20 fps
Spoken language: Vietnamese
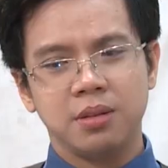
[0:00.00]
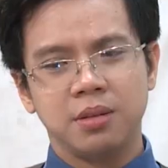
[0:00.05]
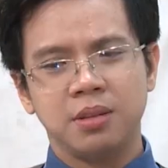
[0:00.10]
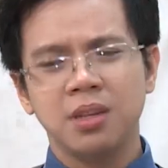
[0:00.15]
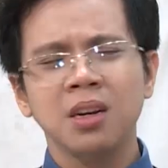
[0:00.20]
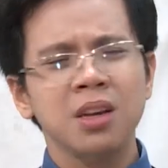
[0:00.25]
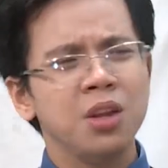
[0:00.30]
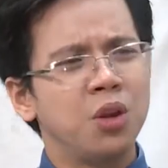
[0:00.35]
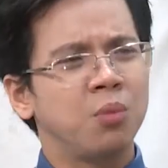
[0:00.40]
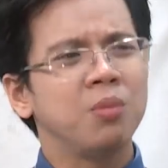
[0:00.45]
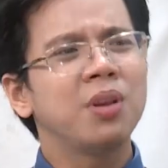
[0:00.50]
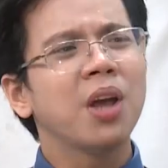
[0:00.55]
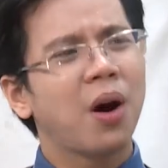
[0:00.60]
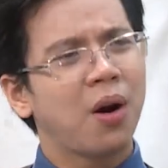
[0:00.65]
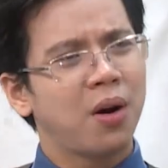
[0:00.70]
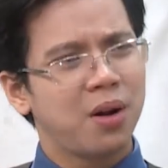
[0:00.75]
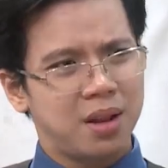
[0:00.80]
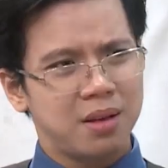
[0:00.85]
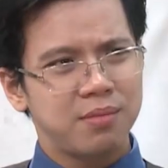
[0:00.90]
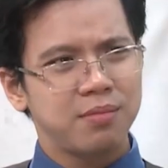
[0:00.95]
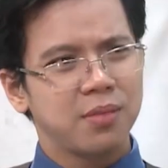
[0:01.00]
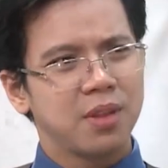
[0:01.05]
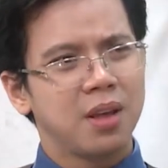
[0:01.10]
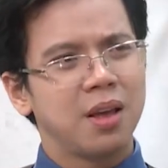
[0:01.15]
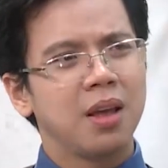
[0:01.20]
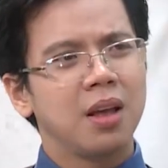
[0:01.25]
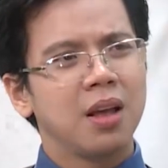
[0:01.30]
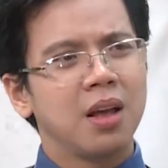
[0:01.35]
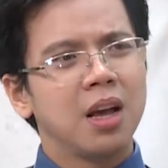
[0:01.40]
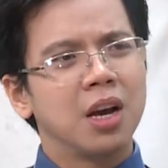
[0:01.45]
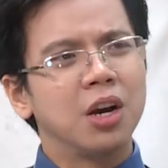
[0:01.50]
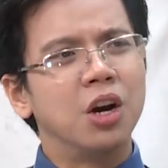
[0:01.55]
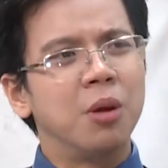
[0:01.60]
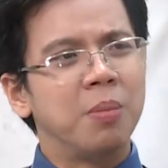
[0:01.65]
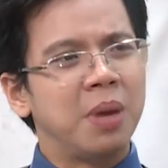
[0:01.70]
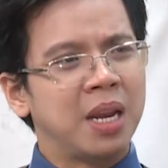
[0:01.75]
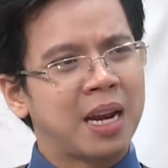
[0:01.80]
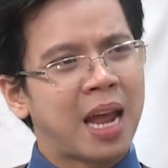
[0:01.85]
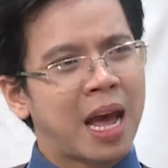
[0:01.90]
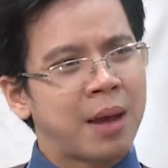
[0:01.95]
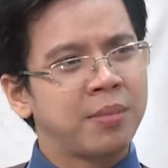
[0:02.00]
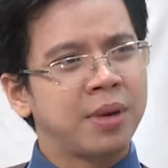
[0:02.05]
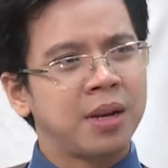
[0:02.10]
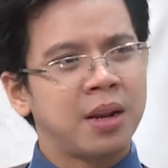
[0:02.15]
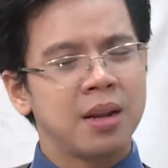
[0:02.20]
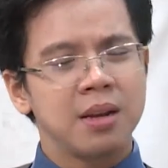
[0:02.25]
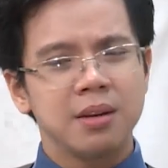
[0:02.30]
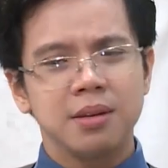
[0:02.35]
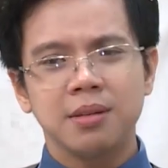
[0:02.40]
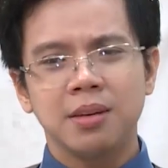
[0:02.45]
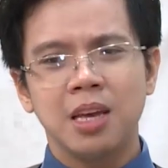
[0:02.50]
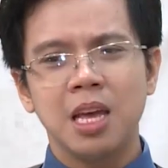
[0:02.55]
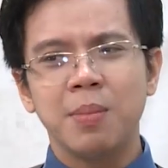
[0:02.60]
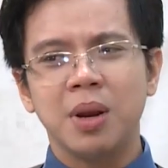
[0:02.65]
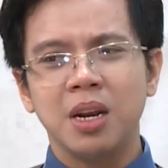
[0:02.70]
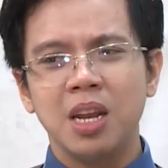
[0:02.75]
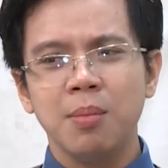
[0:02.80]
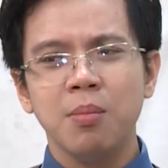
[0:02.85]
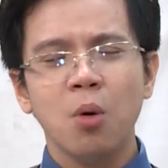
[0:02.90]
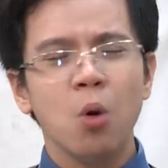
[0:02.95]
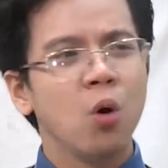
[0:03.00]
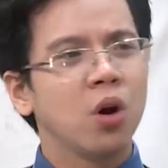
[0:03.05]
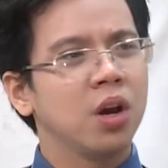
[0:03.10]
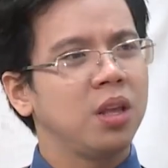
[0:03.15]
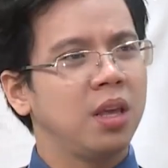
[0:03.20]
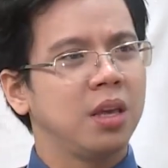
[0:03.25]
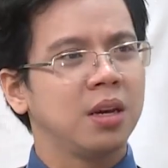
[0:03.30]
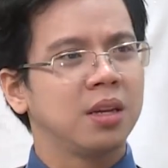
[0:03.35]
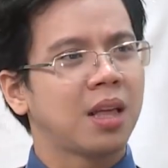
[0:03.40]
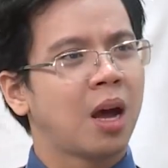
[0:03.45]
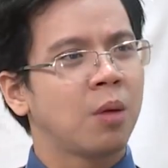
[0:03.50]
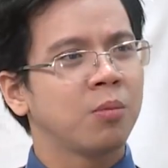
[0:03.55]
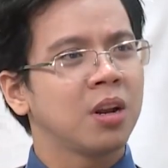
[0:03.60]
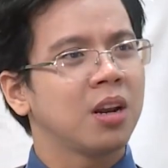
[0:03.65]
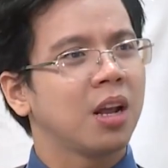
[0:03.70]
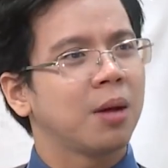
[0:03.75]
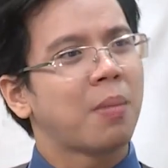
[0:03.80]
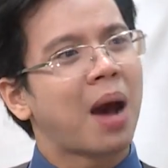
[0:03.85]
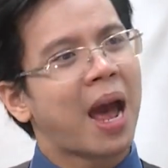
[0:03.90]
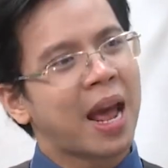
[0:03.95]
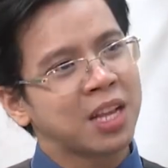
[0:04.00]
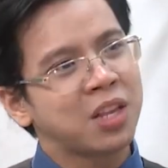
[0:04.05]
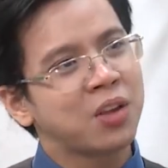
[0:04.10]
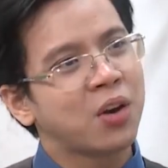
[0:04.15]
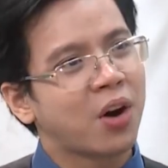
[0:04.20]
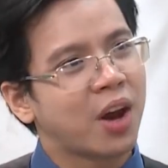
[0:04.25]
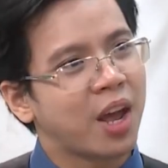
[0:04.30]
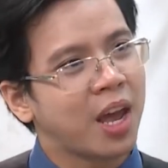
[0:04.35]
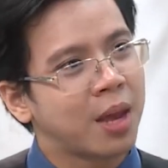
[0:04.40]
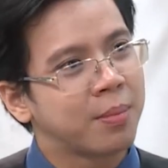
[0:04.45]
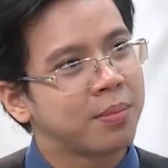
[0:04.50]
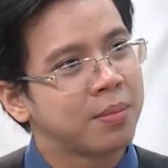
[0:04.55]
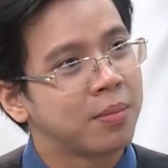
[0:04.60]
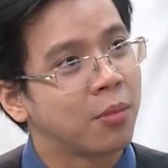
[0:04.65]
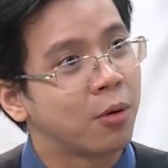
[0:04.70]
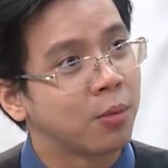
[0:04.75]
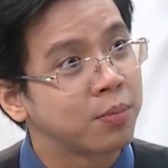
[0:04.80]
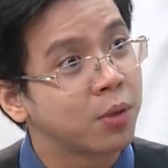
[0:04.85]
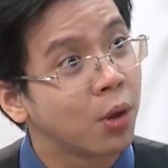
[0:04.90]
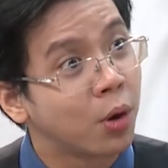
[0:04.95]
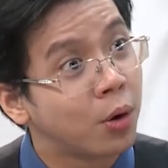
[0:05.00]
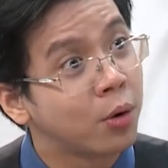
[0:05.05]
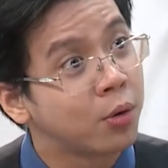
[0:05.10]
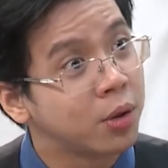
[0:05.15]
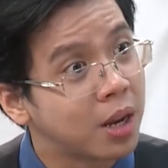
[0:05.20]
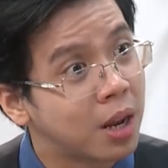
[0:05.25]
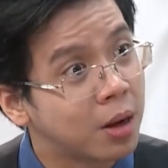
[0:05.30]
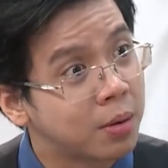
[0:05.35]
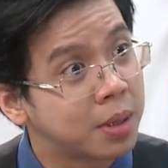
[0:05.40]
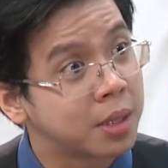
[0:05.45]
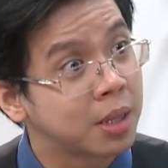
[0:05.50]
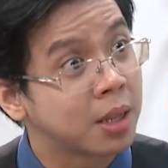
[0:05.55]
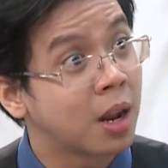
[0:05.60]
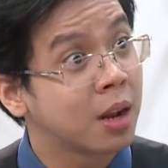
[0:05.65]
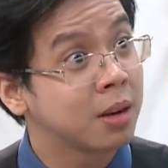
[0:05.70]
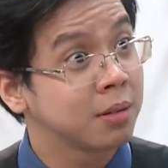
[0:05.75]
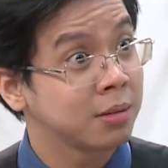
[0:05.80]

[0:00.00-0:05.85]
xin cái gì cũng cho đó yeah. Dạ. người miền Nam mình đó khi mà đi mua cái gì người ta không nói là bán cho em một tô gì đâu mà